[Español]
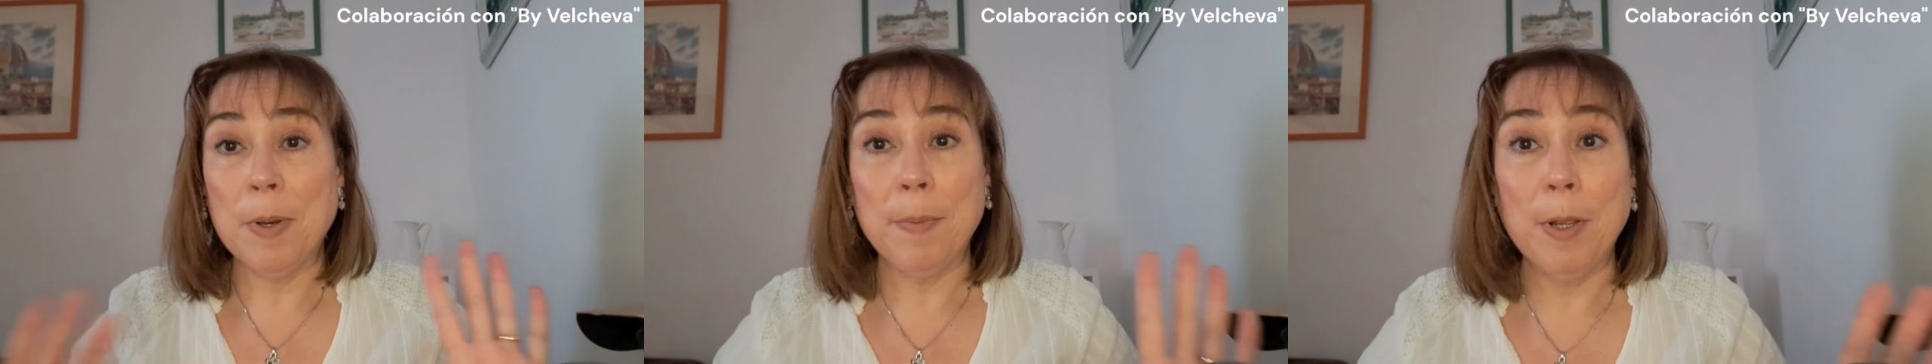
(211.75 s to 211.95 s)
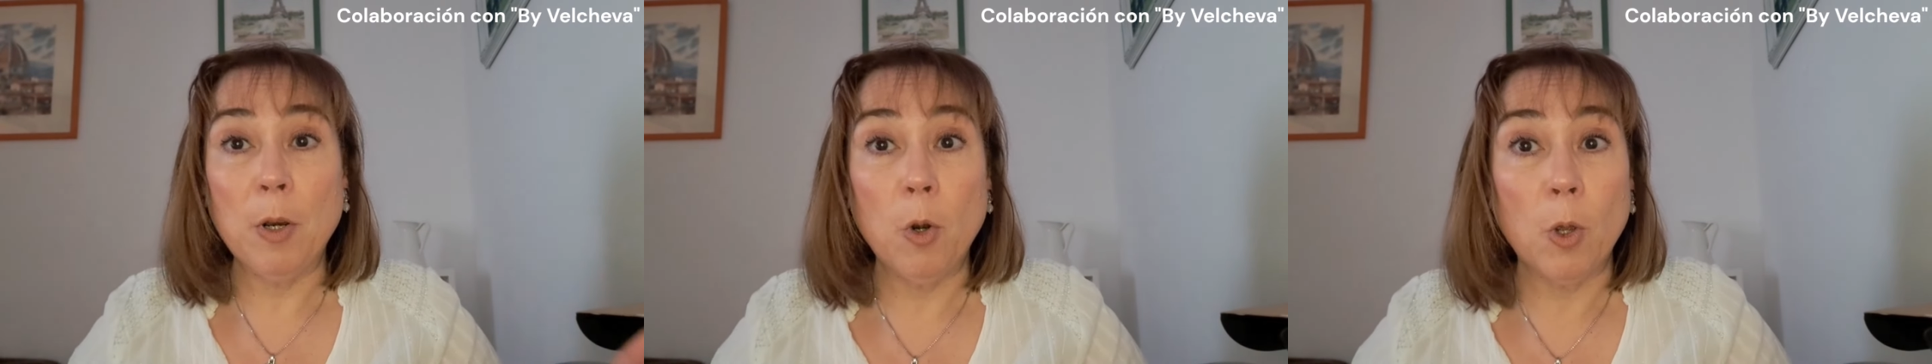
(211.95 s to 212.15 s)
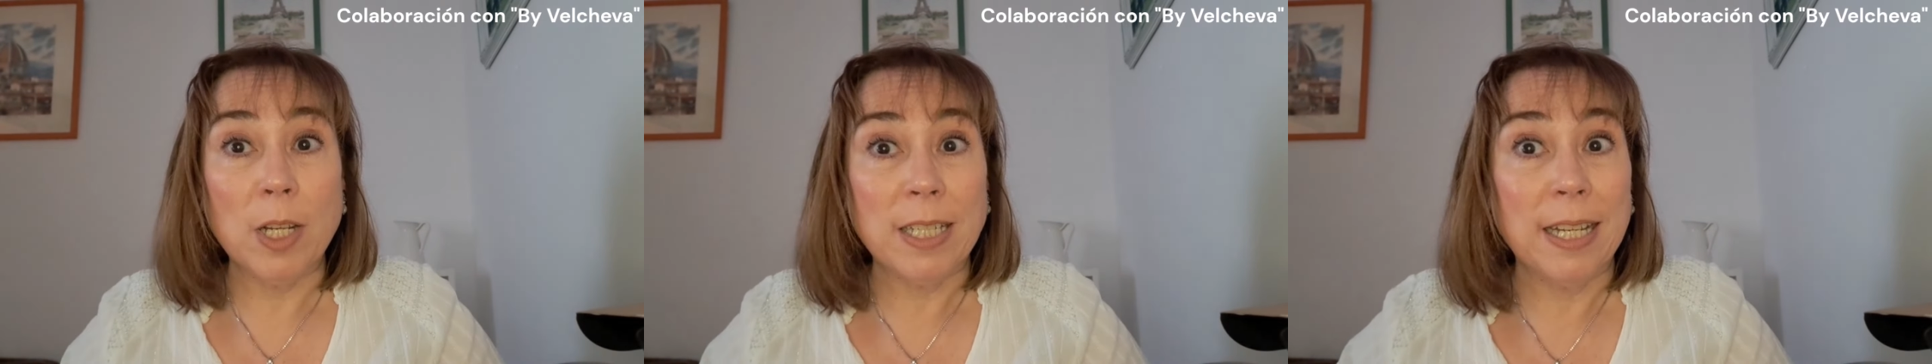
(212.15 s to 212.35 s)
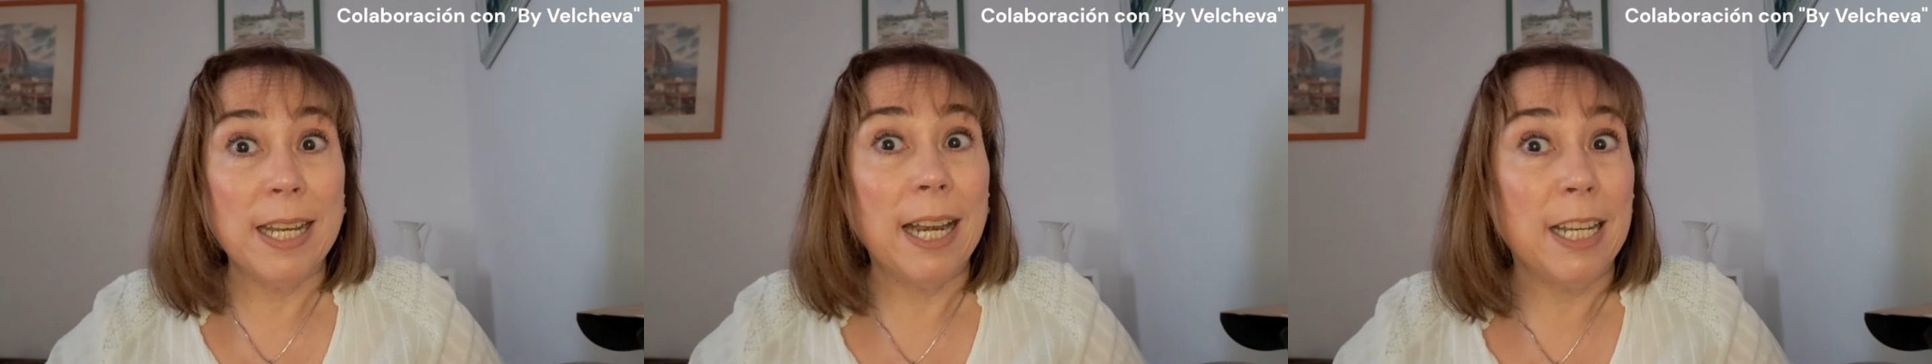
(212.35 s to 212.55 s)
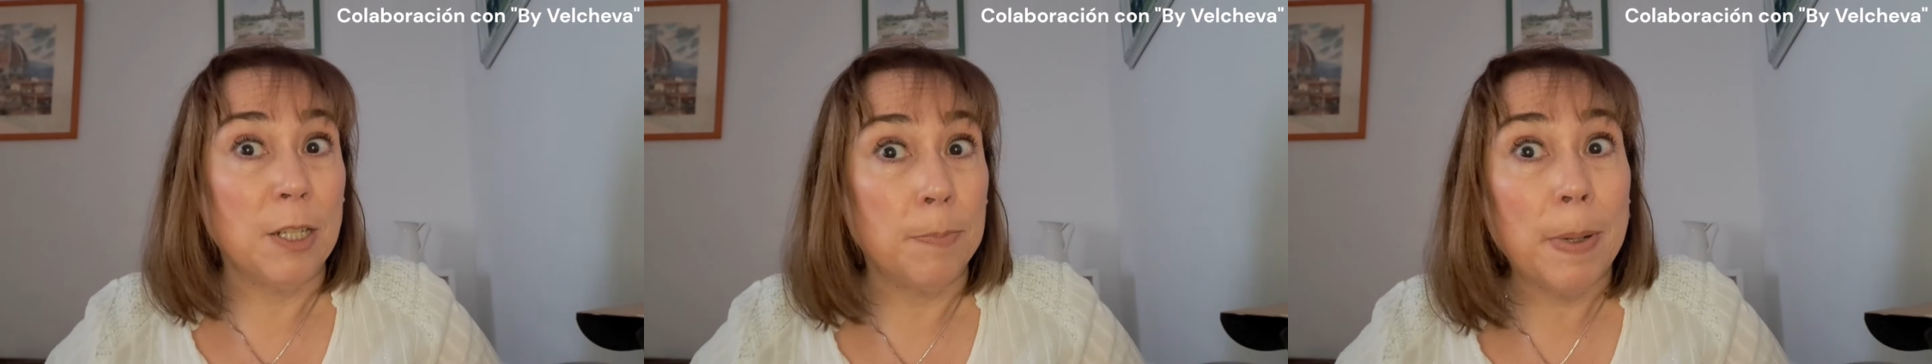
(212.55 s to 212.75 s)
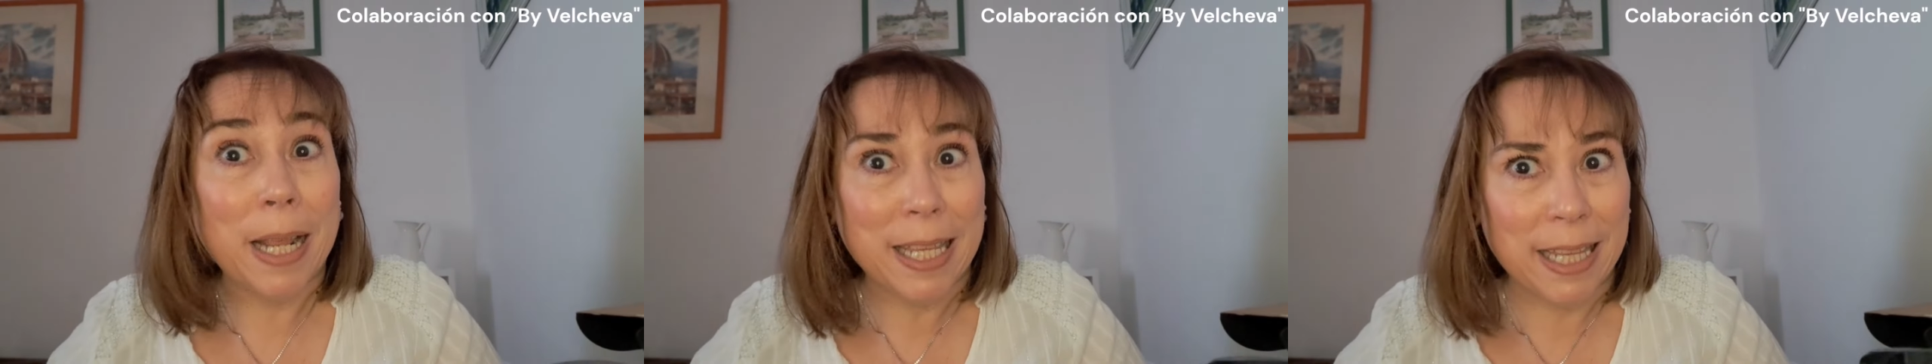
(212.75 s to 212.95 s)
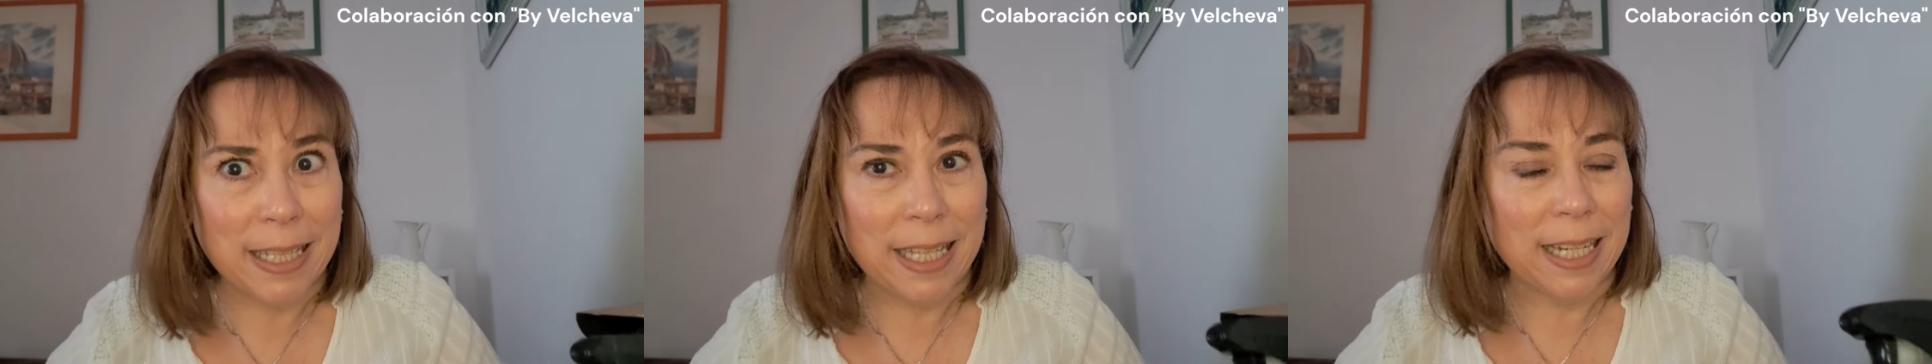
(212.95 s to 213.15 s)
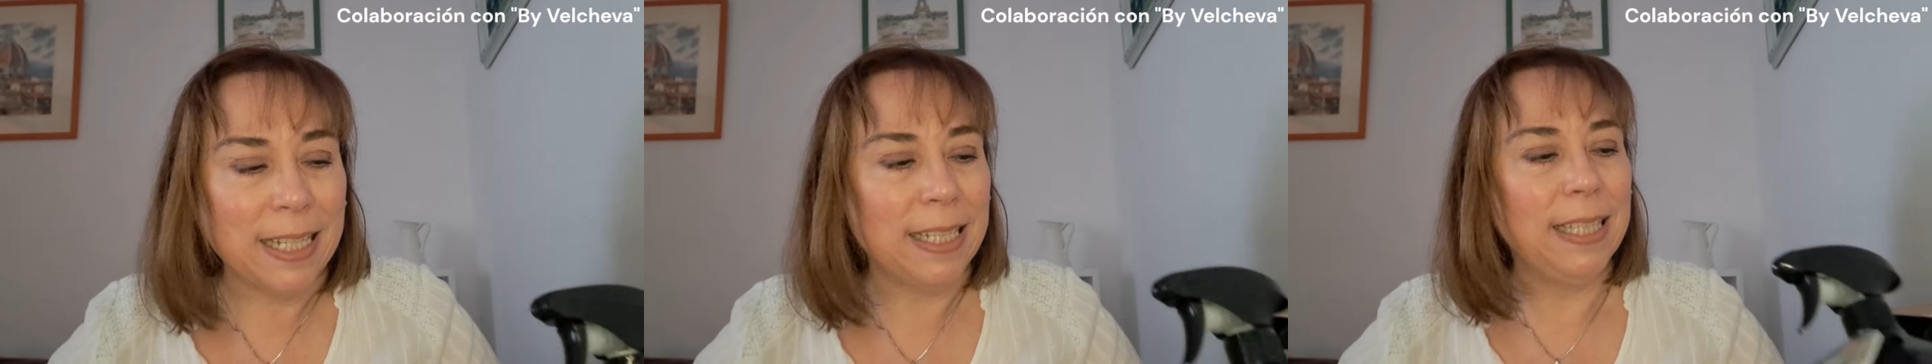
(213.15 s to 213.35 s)
primero lo que sería el spray de
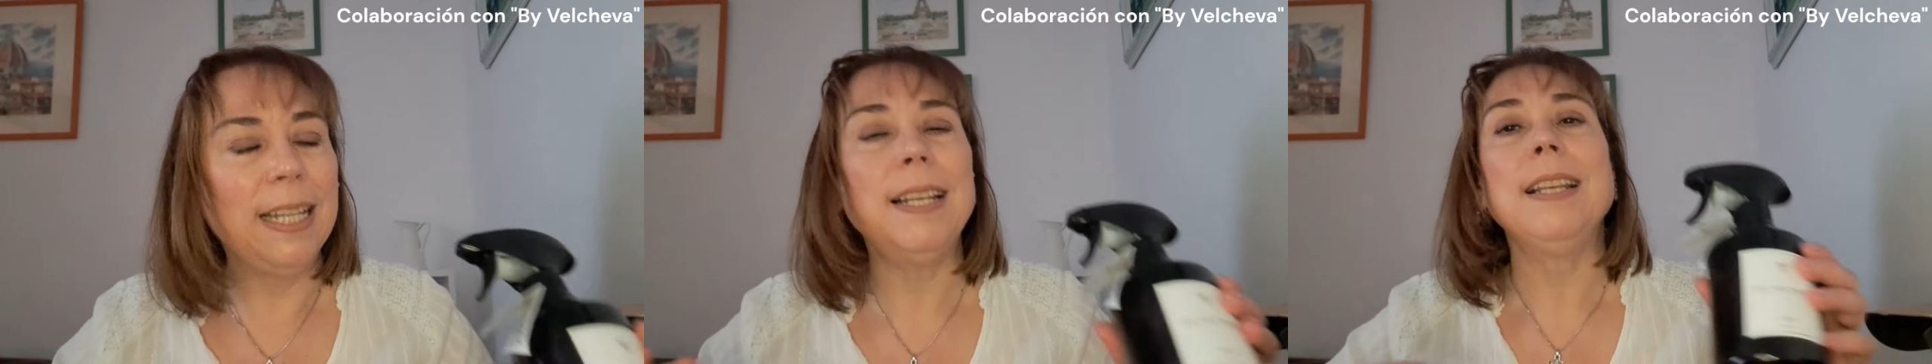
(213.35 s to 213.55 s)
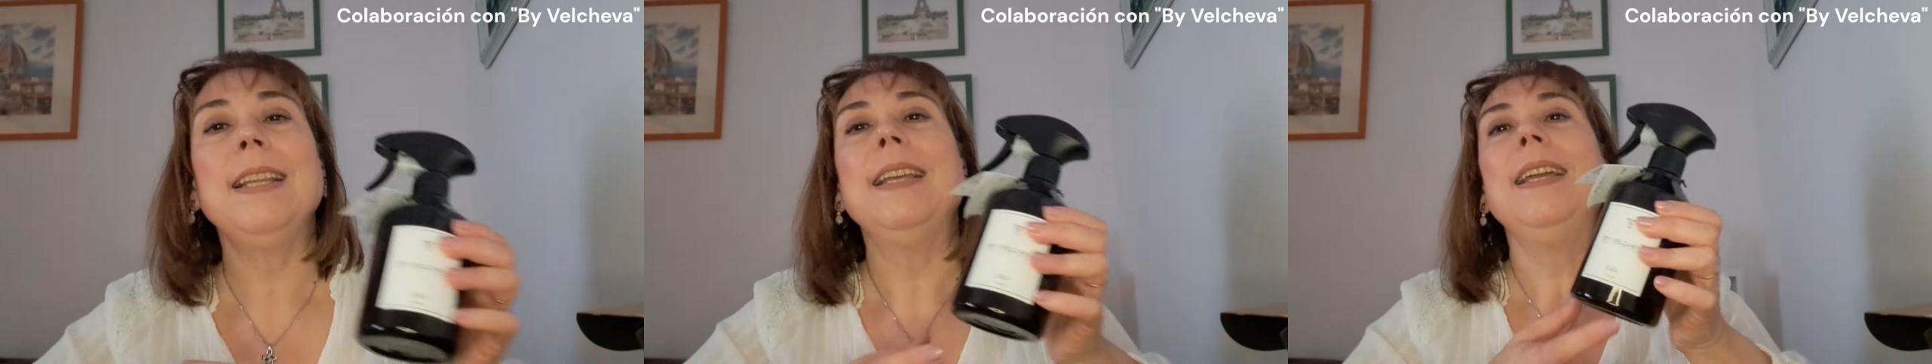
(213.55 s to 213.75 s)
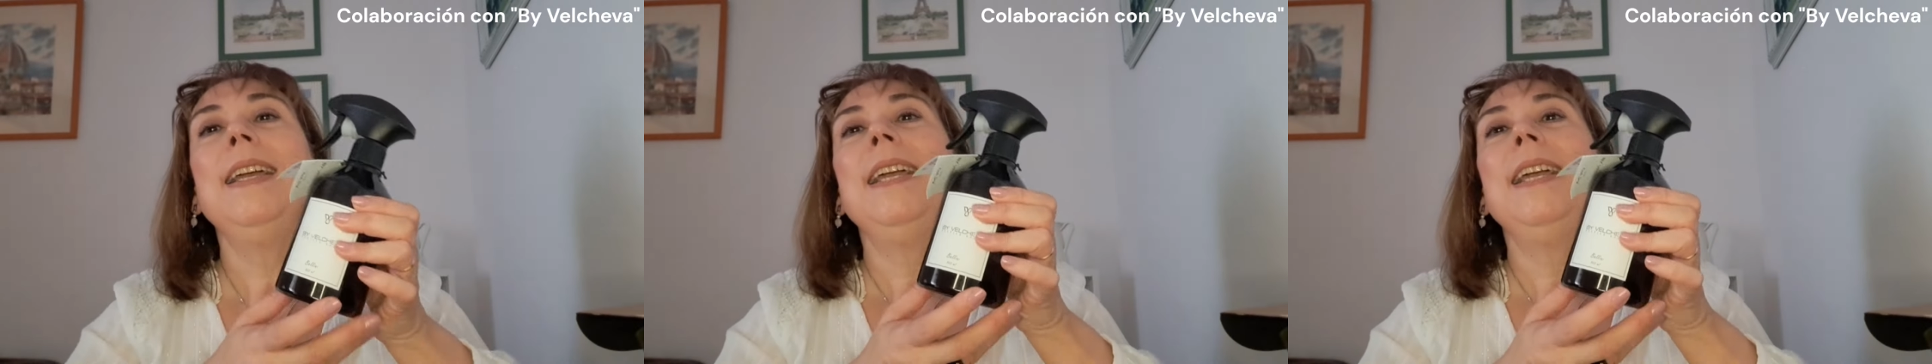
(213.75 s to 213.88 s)
textil.